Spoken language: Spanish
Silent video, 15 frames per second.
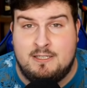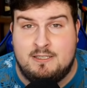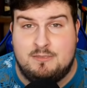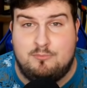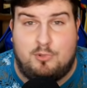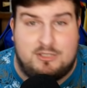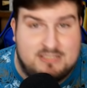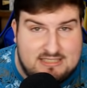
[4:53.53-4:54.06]

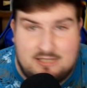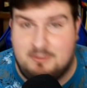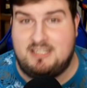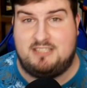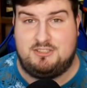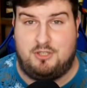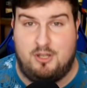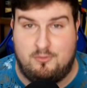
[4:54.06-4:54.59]
pues ya sabéis
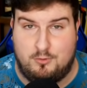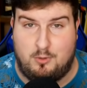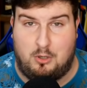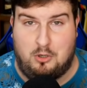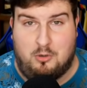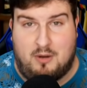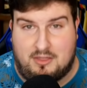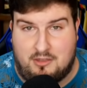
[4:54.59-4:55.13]
que soy del
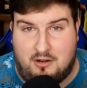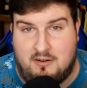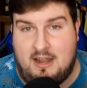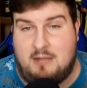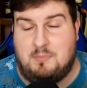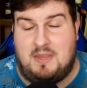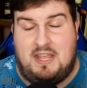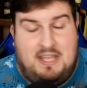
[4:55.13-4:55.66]
Fútbol Club
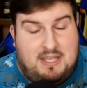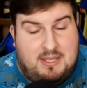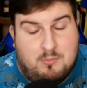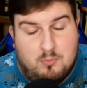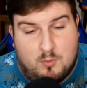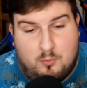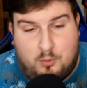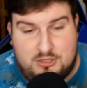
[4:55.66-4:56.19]
Barcelona. Y
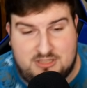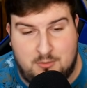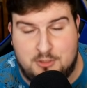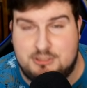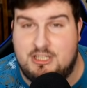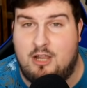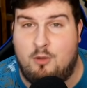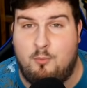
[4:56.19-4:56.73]
pues
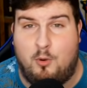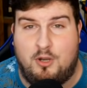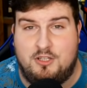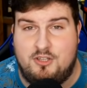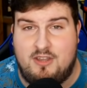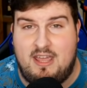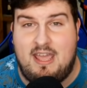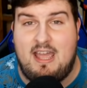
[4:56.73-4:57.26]
hemos tirado un
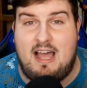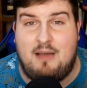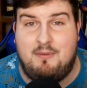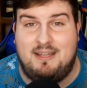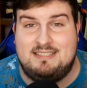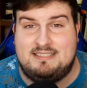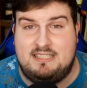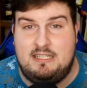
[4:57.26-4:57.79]
poquito de a
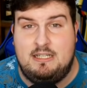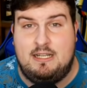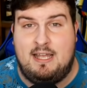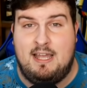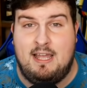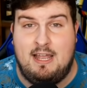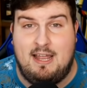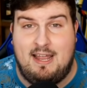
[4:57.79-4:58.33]
ver si
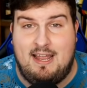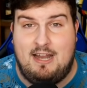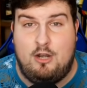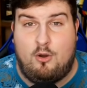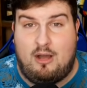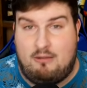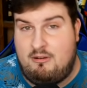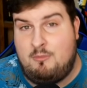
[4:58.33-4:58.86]
eh,
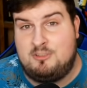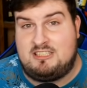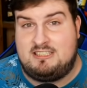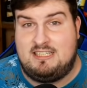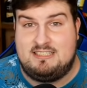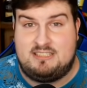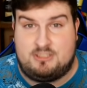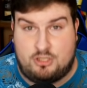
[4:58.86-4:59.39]
lo gafamos. Así
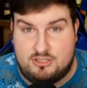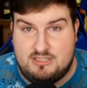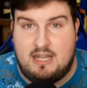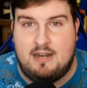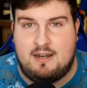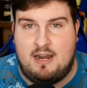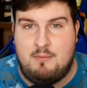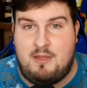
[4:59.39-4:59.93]
que si sois
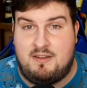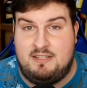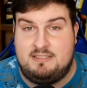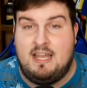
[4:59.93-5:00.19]
del Real Madrid,